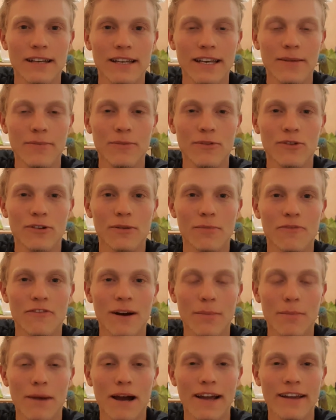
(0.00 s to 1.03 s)
neben so einem
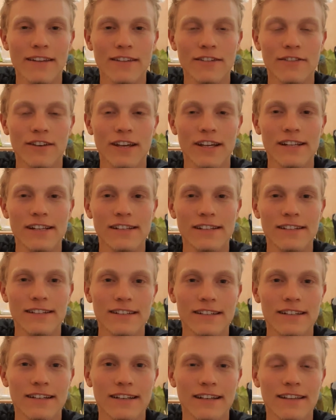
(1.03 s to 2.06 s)
Maisfeld
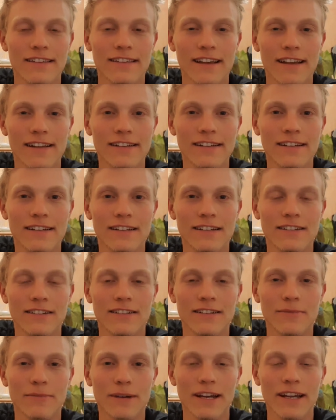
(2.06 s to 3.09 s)
äh, gezeltet
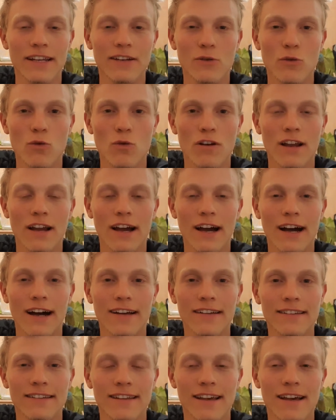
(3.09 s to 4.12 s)
in einem recht hohen
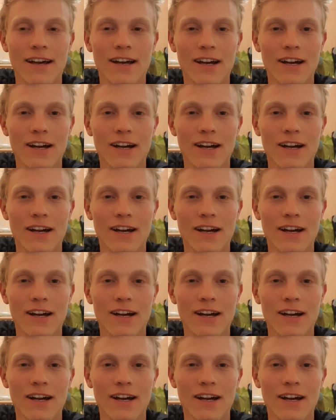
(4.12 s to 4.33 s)
Gras